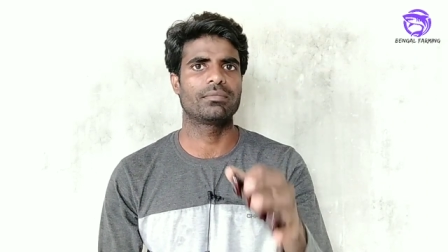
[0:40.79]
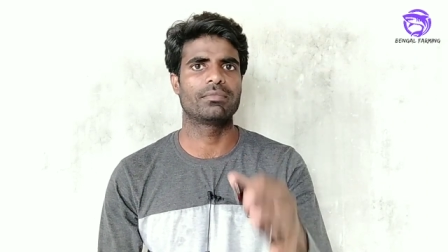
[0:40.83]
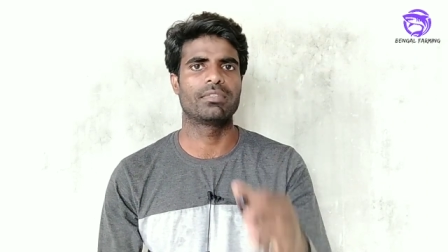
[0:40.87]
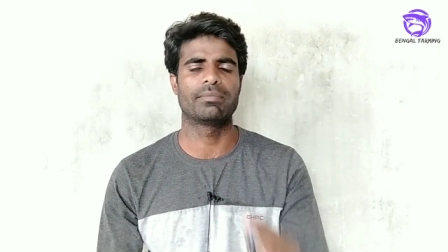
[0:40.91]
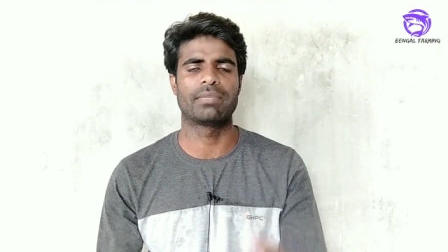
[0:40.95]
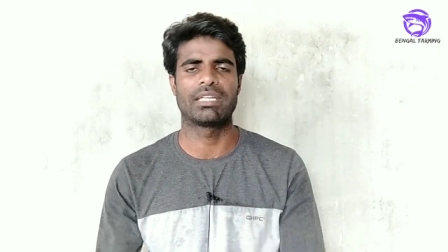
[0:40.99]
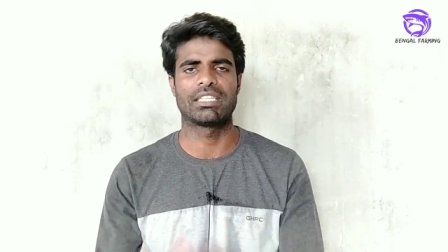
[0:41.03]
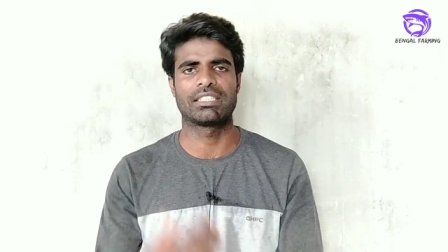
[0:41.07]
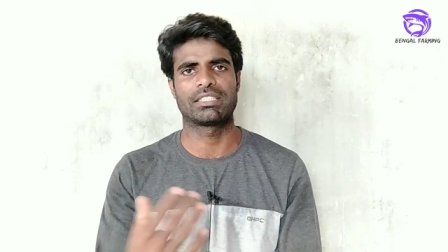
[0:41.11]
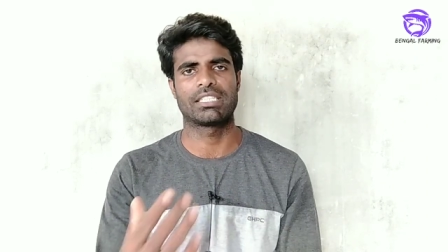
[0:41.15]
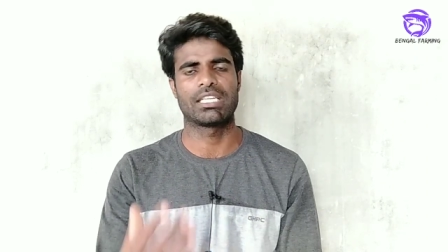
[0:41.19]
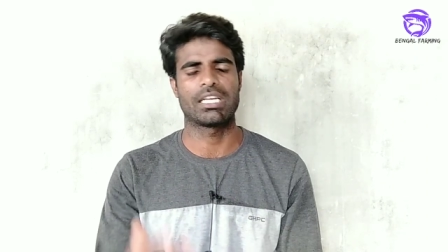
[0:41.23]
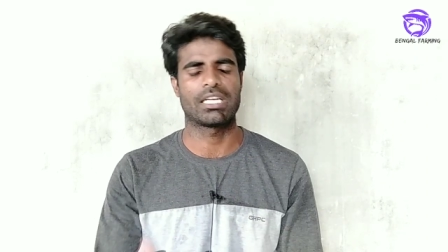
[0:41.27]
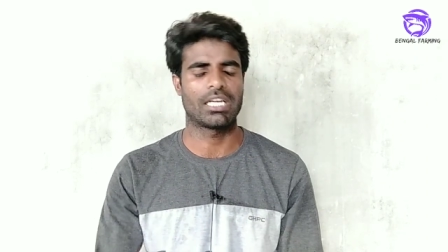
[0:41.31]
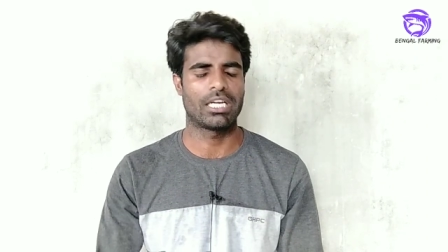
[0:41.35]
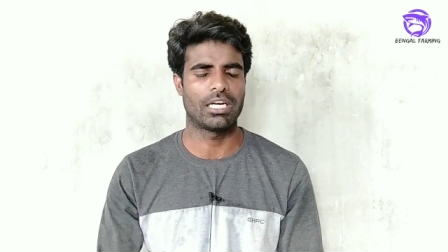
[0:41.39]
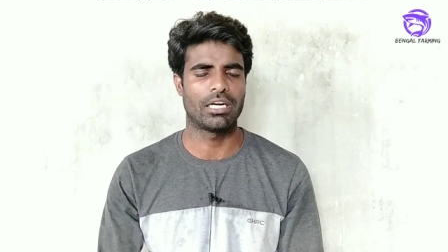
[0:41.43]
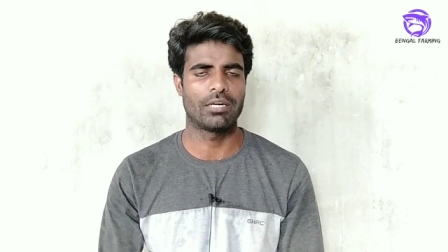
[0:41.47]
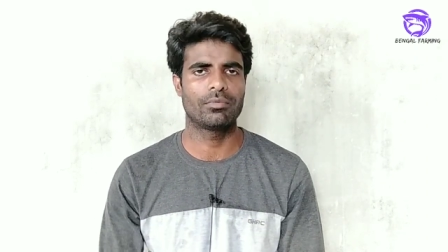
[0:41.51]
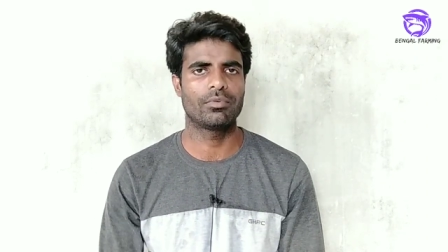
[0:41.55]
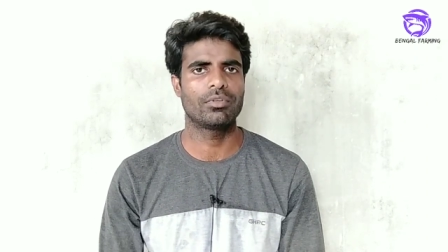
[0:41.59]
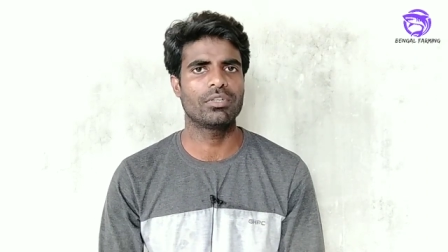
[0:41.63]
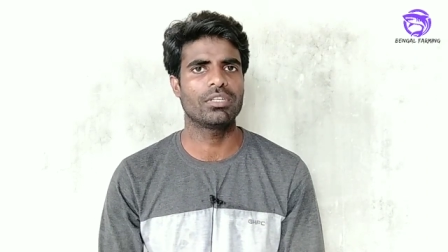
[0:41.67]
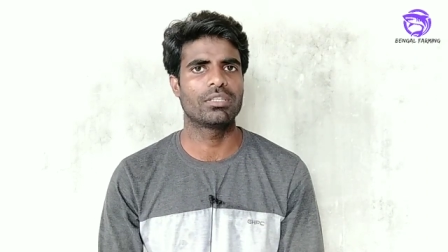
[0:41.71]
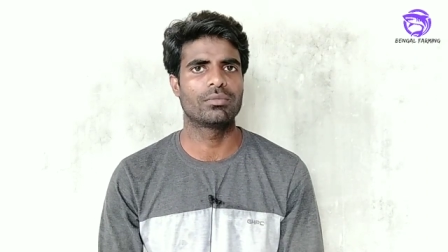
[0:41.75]
আমি মাছকে
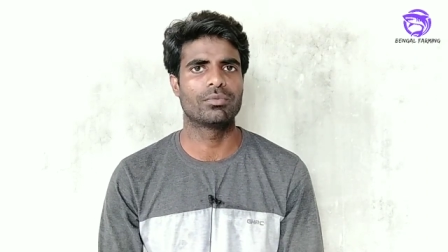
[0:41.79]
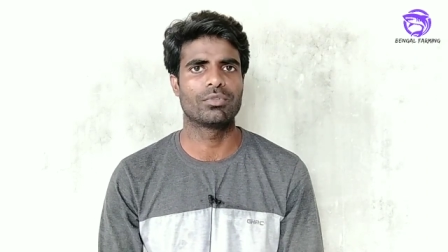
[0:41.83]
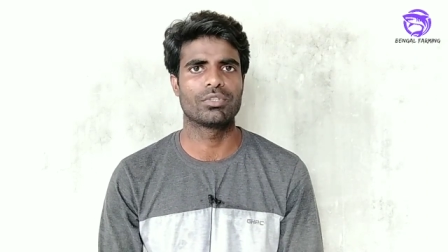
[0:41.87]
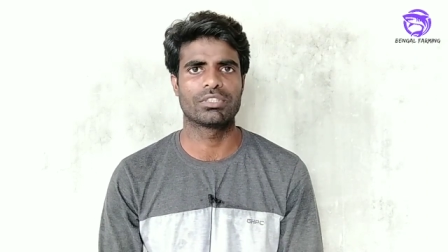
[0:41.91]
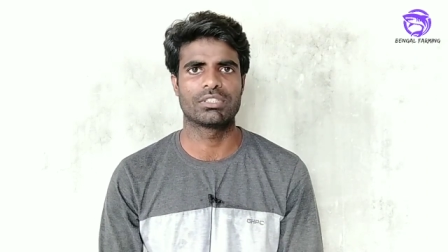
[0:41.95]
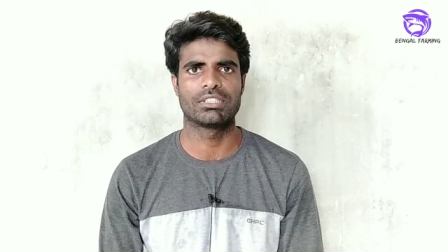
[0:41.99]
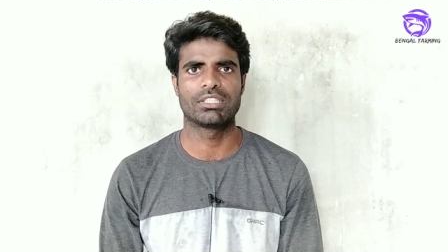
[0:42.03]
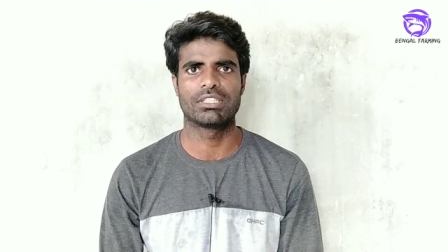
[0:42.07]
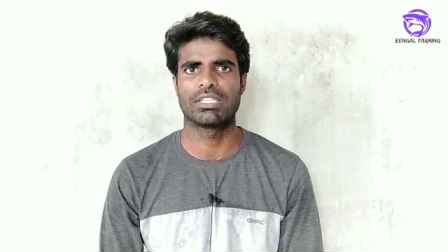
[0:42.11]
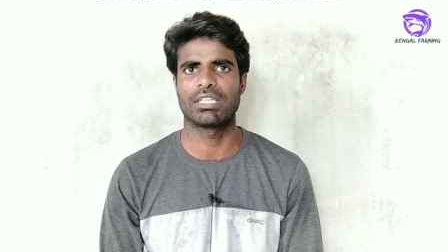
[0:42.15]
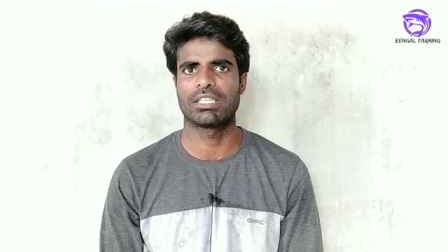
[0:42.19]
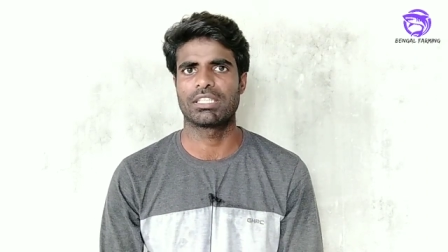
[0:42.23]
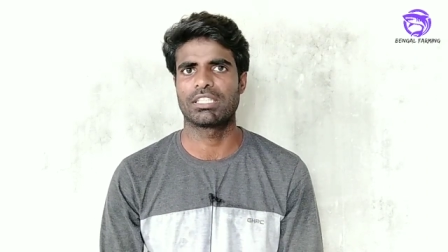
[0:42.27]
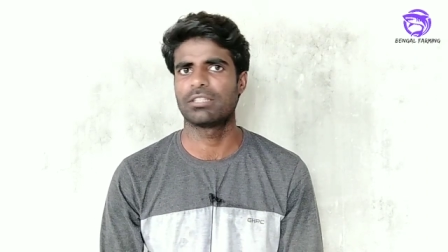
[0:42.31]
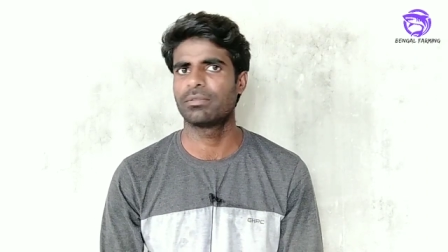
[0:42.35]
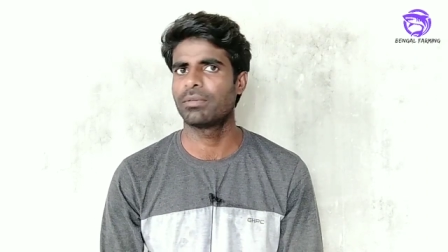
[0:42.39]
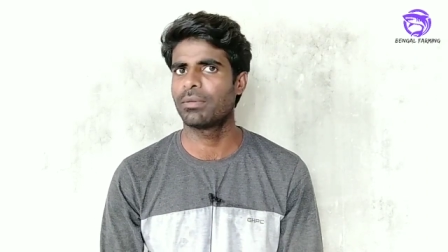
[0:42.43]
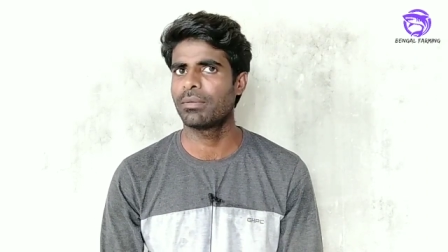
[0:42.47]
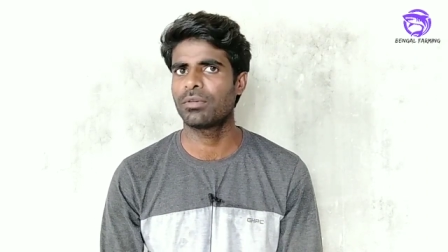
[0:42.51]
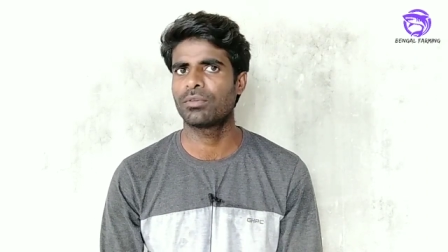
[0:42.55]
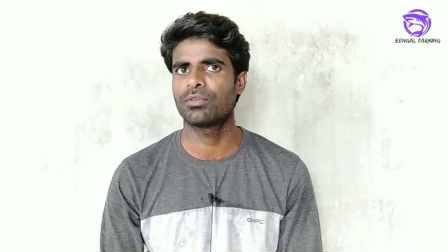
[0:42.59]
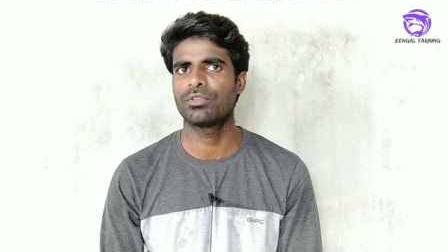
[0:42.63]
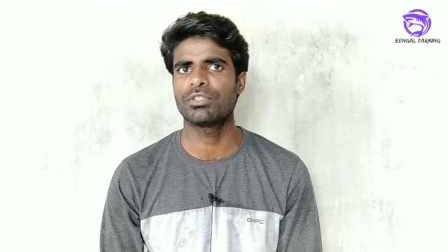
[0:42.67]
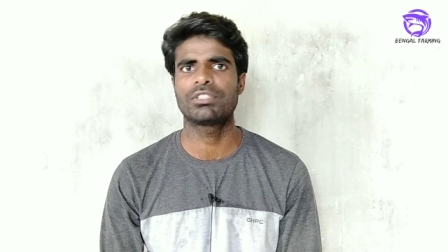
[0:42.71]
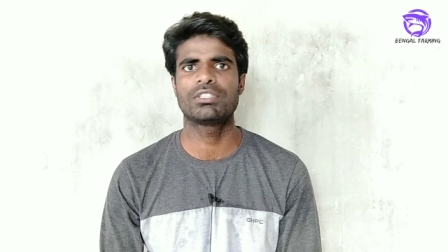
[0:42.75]
খাওয়াবো এবং সেটা
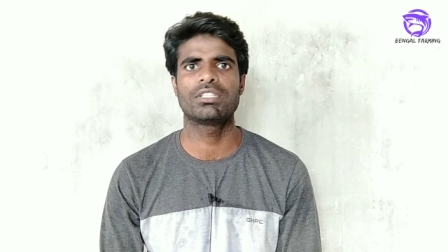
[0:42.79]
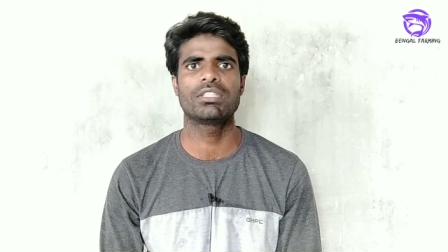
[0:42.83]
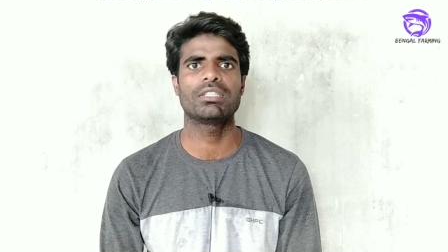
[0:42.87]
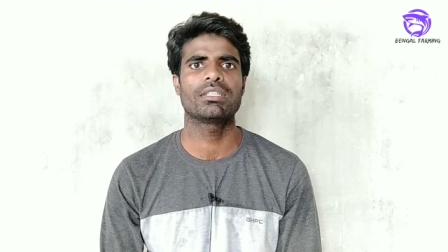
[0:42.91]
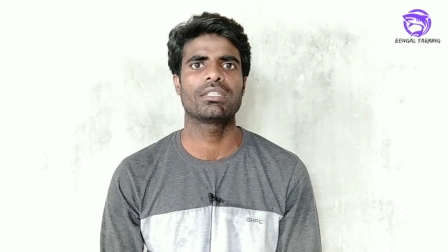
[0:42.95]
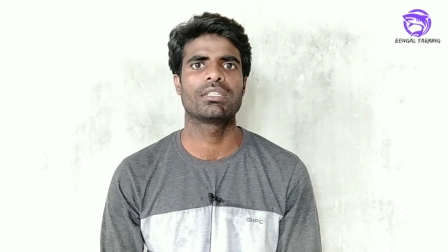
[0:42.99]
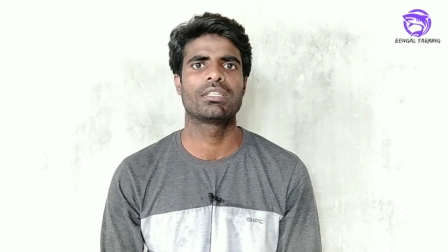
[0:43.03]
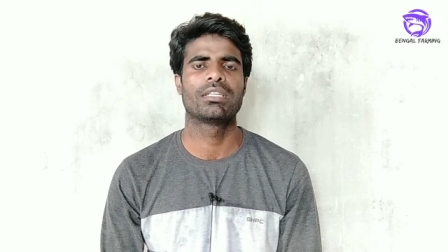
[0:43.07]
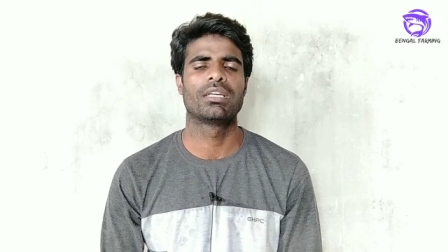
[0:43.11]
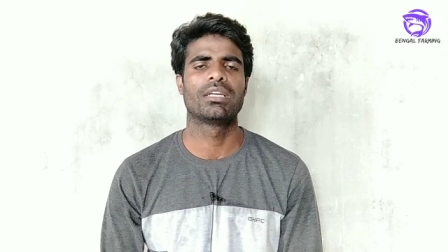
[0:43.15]
কীভাবে করছি